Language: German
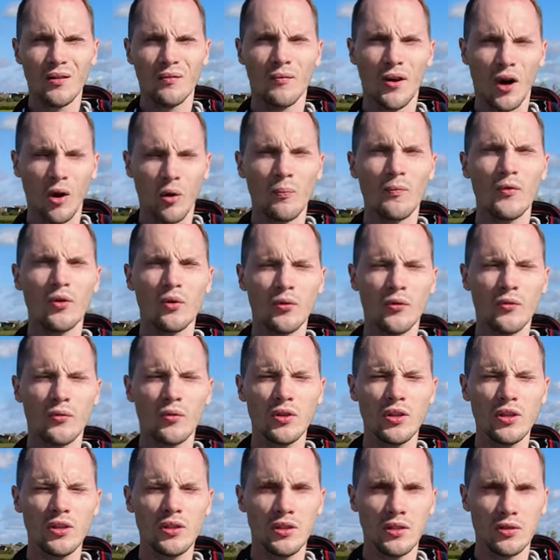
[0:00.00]
warum wir uns
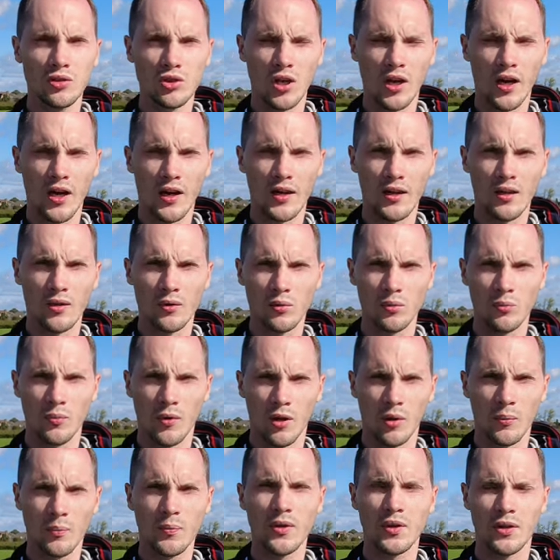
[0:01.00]
für die DJI
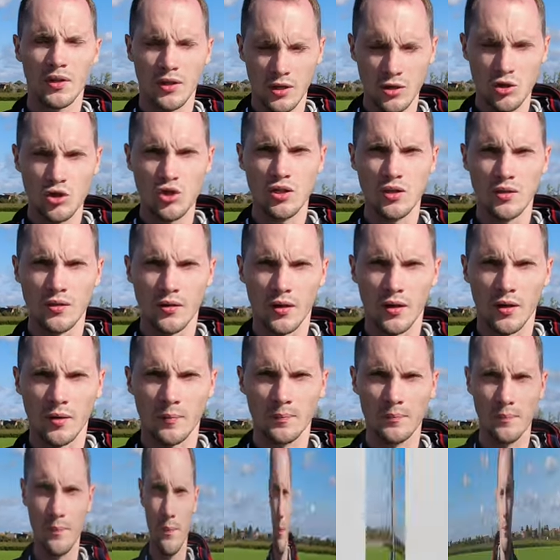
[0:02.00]
überhaupt entschieden
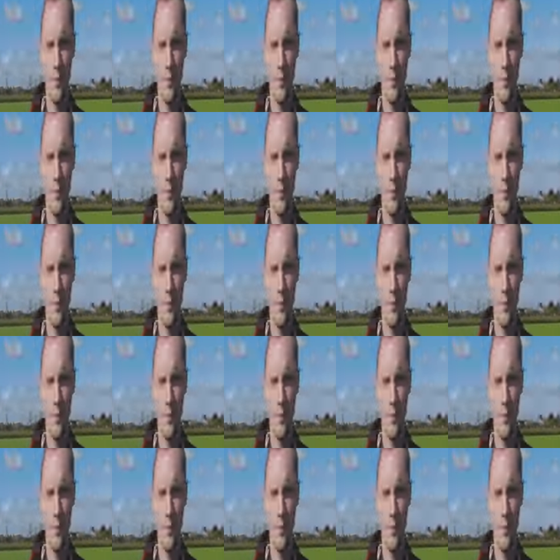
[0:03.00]
haben.